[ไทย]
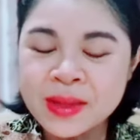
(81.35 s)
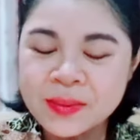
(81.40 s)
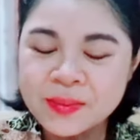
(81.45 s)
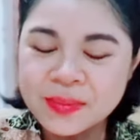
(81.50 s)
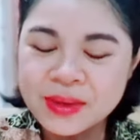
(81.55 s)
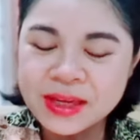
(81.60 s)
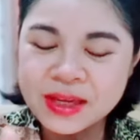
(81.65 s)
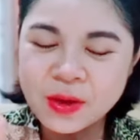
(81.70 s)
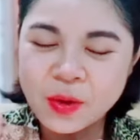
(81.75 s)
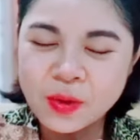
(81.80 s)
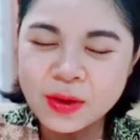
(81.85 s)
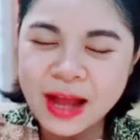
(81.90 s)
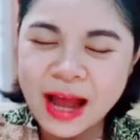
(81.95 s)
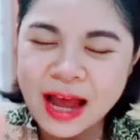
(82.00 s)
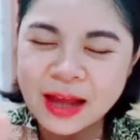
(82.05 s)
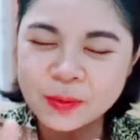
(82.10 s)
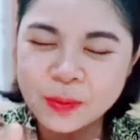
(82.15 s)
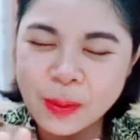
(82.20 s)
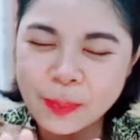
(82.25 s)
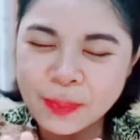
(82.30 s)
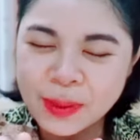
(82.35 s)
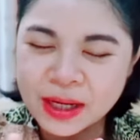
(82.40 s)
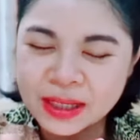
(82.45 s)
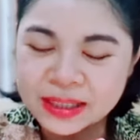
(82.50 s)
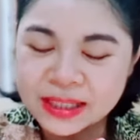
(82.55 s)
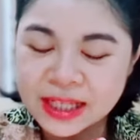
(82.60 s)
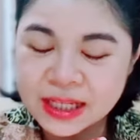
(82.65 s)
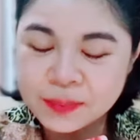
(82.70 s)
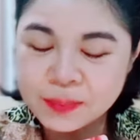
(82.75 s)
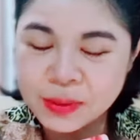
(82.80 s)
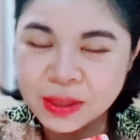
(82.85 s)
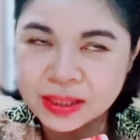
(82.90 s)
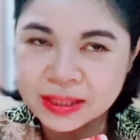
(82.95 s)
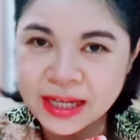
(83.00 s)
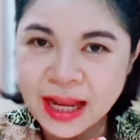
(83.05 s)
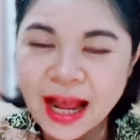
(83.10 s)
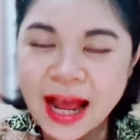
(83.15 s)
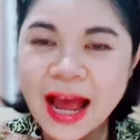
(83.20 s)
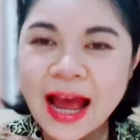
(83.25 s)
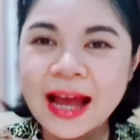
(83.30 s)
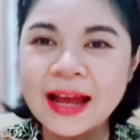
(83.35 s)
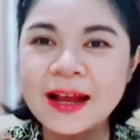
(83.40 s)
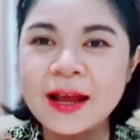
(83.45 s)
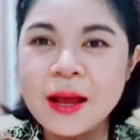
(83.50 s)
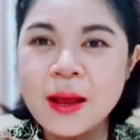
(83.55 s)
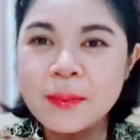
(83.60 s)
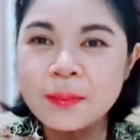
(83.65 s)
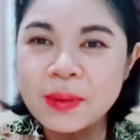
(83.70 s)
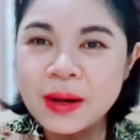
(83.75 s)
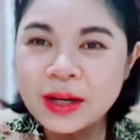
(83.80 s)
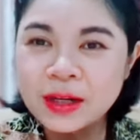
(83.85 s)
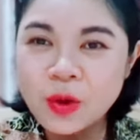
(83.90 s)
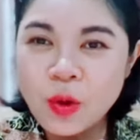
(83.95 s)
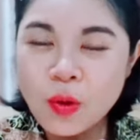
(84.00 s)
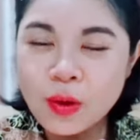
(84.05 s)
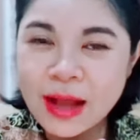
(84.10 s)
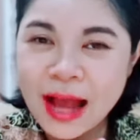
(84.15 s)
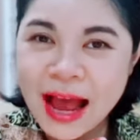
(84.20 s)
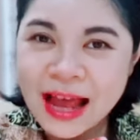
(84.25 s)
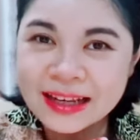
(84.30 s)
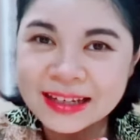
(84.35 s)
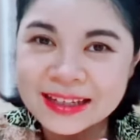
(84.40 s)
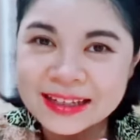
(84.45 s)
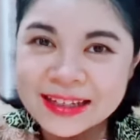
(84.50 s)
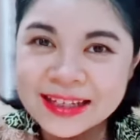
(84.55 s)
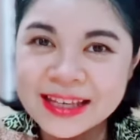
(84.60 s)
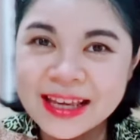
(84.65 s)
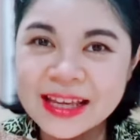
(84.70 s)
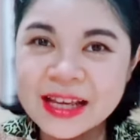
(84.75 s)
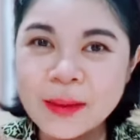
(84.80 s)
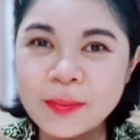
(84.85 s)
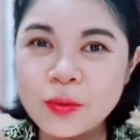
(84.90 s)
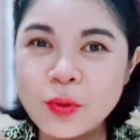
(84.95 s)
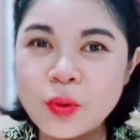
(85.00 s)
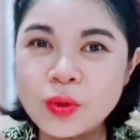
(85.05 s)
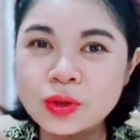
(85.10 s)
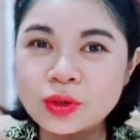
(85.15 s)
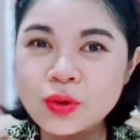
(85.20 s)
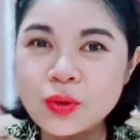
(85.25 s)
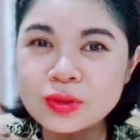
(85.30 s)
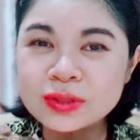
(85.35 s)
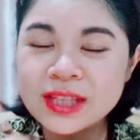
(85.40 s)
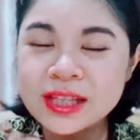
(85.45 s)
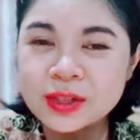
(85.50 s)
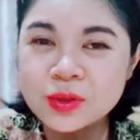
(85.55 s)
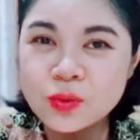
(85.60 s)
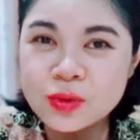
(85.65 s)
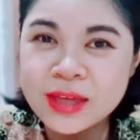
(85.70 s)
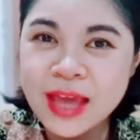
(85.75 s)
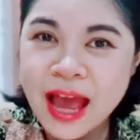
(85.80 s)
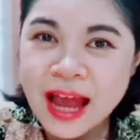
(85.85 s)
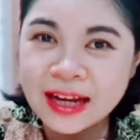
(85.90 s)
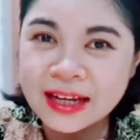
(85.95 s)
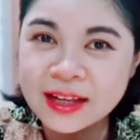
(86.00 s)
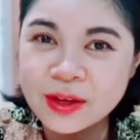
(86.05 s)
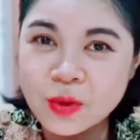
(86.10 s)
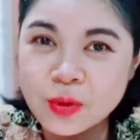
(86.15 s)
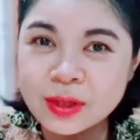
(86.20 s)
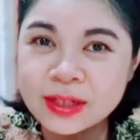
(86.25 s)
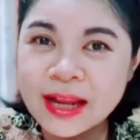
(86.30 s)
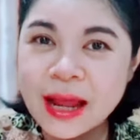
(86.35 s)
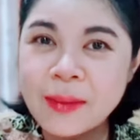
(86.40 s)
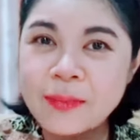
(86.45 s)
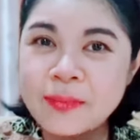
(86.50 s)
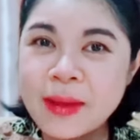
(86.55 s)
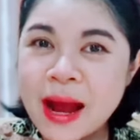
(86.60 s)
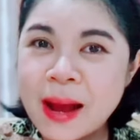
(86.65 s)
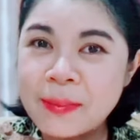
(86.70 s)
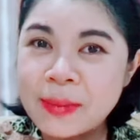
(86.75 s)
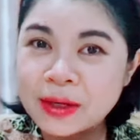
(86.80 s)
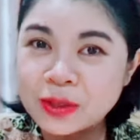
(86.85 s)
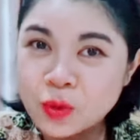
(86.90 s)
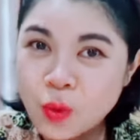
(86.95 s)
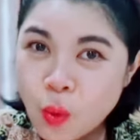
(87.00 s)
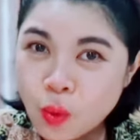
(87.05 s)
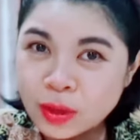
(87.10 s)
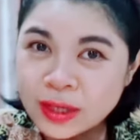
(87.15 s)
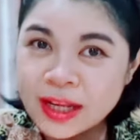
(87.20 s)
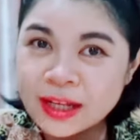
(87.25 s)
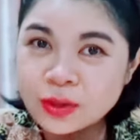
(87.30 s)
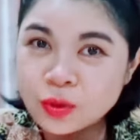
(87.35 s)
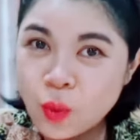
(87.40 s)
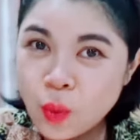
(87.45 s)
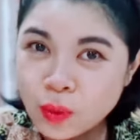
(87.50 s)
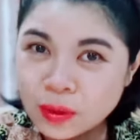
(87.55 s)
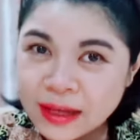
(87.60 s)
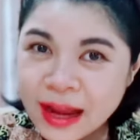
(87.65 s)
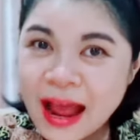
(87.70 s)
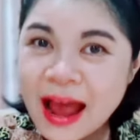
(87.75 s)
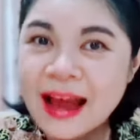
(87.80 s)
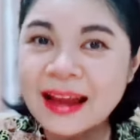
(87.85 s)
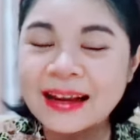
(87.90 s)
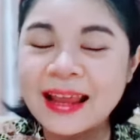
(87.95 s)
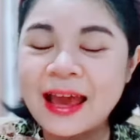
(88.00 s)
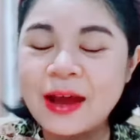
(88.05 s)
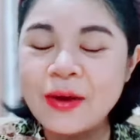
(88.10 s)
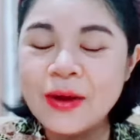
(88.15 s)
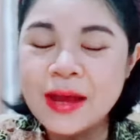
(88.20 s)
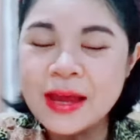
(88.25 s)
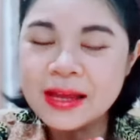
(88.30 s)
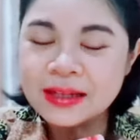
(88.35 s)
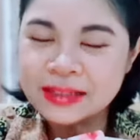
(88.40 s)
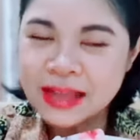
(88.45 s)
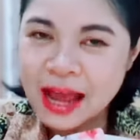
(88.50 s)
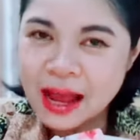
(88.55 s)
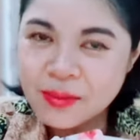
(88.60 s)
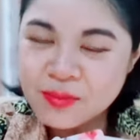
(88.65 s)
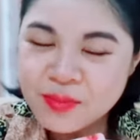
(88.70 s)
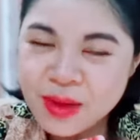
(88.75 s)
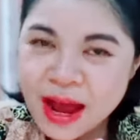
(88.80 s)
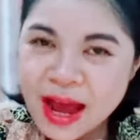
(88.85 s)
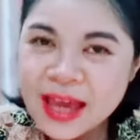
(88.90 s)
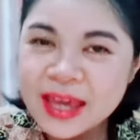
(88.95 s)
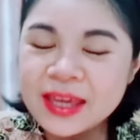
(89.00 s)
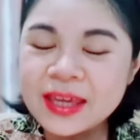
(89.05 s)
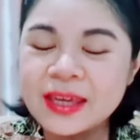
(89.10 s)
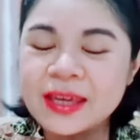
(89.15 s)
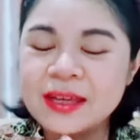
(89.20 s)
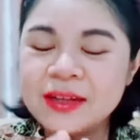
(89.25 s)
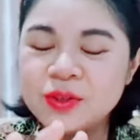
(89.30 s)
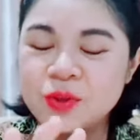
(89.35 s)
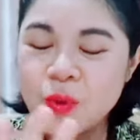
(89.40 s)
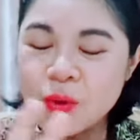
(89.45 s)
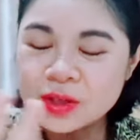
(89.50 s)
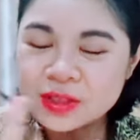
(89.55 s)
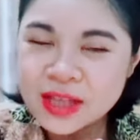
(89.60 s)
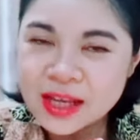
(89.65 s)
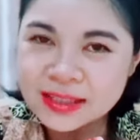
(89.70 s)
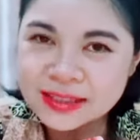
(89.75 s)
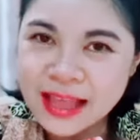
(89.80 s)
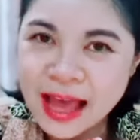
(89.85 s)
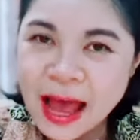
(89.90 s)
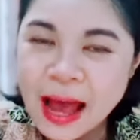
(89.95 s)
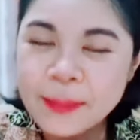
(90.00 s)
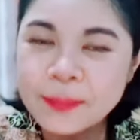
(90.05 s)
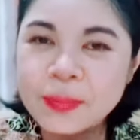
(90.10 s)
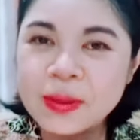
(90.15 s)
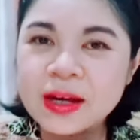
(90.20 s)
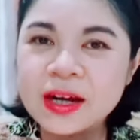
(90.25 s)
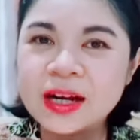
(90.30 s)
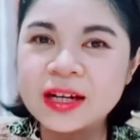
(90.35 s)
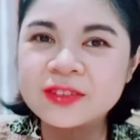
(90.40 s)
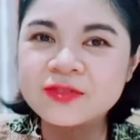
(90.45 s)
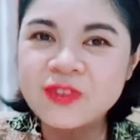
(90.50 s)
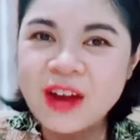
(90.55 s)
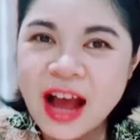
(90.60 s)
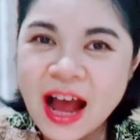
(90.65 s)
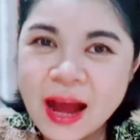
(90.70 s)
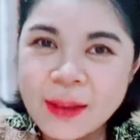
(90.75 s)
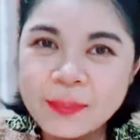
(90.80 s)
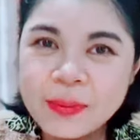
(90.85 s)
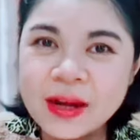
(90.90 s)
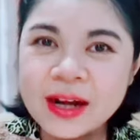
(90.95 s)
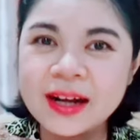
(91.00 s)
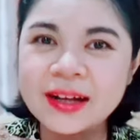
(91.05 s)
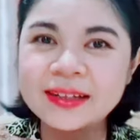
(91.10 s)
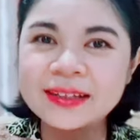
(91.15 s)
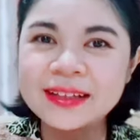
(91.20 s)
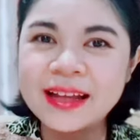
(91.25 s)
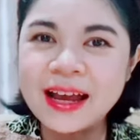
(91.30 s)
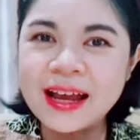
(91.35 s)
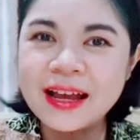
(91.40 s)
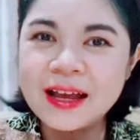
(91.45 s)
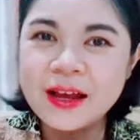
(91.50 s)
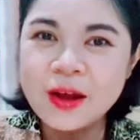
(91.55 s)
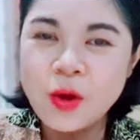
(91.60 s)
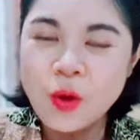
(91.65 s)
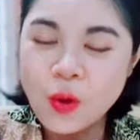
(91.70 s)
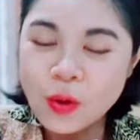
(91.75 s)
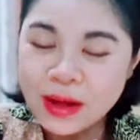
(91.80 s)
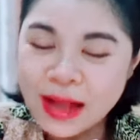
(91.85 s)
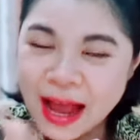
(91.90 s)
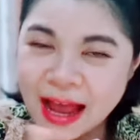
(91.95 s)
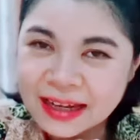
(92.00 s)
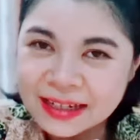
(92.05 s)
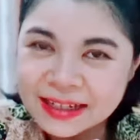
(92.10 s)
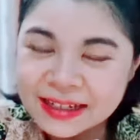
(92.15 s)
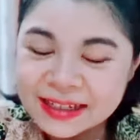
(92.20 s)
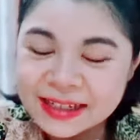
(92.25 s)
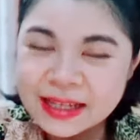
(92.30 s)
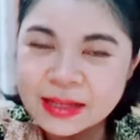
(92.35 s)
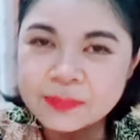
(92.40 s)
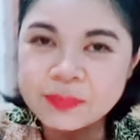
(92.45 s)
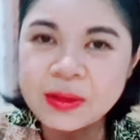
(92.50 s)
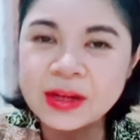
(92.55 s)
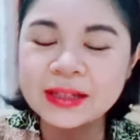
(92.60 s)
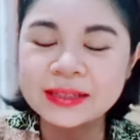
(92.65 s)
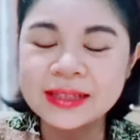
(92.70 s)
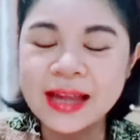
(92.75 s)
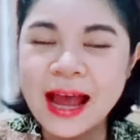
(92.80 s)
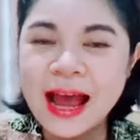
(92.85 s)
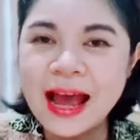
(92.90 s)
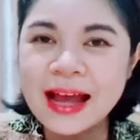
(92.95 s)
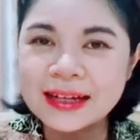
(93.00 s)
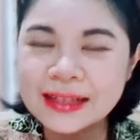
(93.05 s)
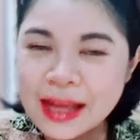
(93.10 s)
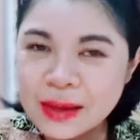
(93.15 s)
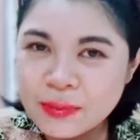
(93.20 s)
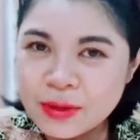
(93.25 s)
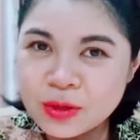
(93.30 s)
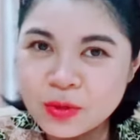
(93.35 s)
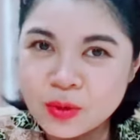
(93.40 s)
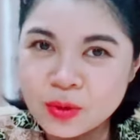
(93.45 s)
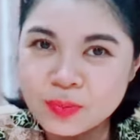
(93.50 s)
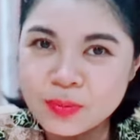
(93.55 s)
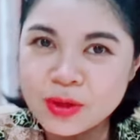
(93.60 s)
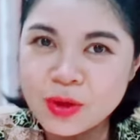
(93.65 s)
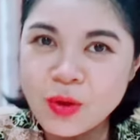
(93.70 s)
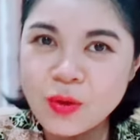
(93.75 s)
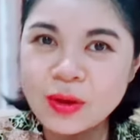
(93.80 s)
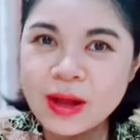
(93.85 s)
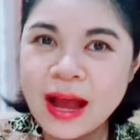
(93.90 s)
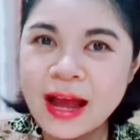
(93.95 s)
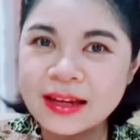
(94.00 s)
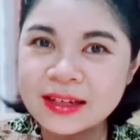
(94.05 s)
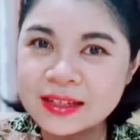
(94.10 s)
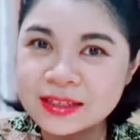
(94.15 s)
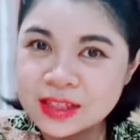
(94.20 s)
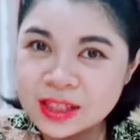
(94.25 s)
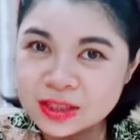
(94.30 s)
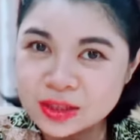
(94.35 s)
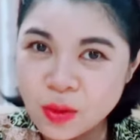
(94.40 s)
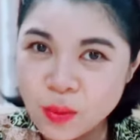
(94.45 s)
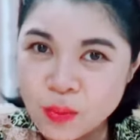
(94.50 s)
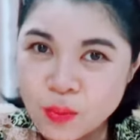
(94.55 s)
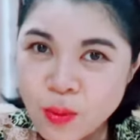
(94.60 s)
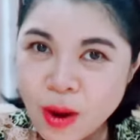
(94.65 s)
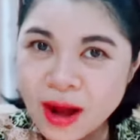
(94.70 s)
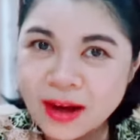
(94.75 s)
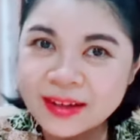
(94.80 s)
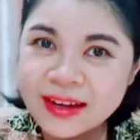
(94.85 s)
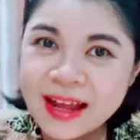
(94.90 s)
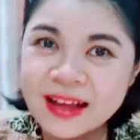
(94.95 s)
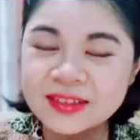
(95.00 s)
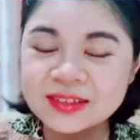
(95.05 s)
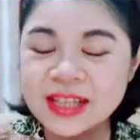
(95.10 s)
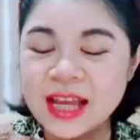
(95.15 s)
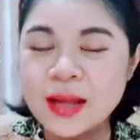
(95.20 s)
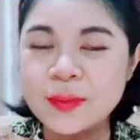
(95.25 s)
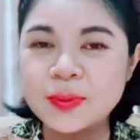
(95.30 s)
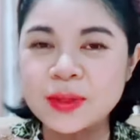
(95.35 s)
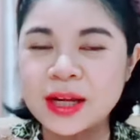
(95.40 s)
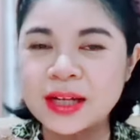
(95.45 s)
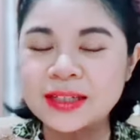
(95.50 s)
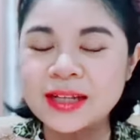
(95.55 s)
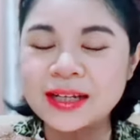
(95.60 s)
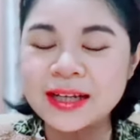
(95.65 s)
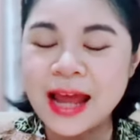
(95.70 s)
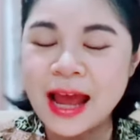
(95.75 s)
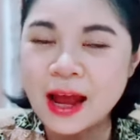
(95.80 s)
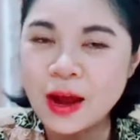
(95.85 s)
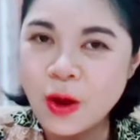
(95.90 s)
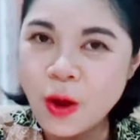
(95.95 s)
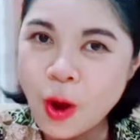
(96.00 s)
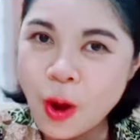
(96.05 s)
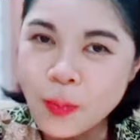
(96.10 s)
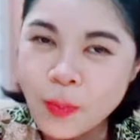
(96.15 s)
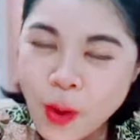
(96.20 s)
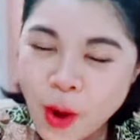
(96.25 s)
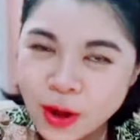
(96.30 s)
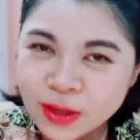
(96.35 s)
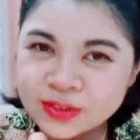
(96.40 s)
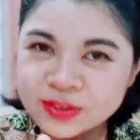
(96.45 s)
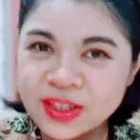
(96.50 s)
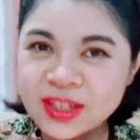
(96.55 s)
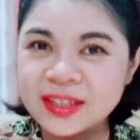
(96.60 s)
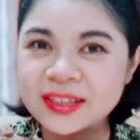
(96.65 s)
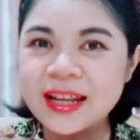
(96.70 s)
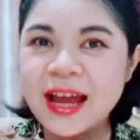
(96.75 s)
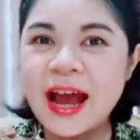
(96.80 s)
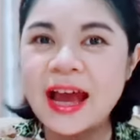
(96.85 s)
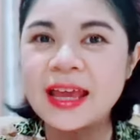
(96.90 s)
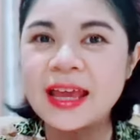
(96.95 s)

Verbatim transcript: มีโอกาสว่าเปิดทิศเปิดทางเปิดโอกาสดีๆ ให้กับคุณทุกสิ่งทุกอย่างที่คุณทำมามันถูกทิศถูกทางแล้ว ทำให้ดวงชะตาเปิดฟ้าเปิดนะ โอกาสดีๆ เปิดทางทำให้คุณมีโอกาสที่จะสมหวังดังใจปรารถนาขอพรสิ่งใด